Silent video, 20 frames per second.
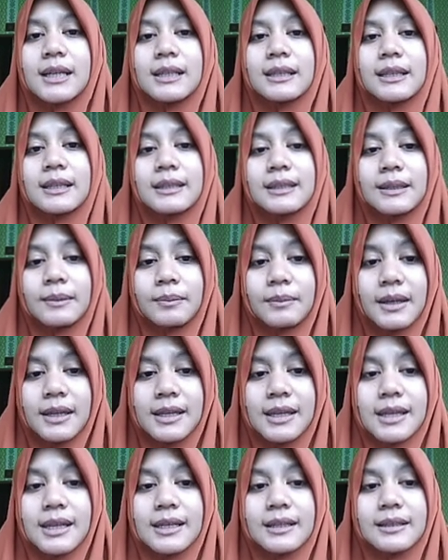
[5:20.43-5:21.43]

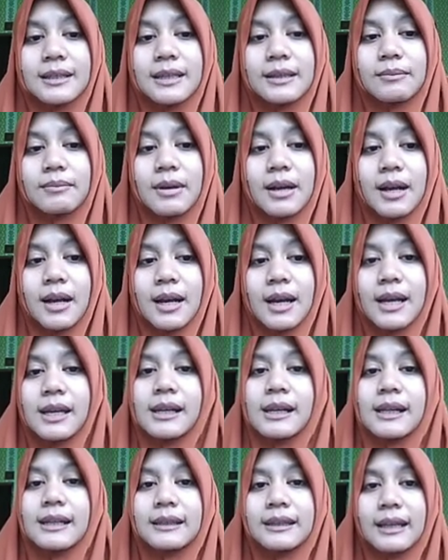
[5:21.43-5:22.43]
terciptanya
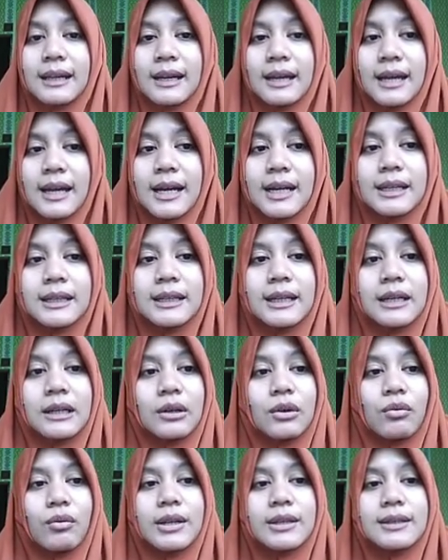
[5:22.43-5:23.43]
keseimbangan antara hak dan
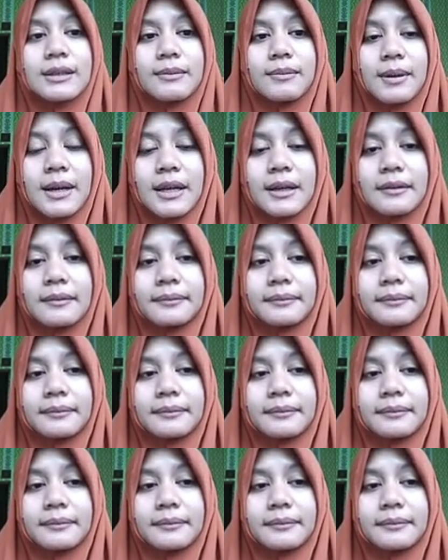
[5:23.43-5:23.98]
kewajiban.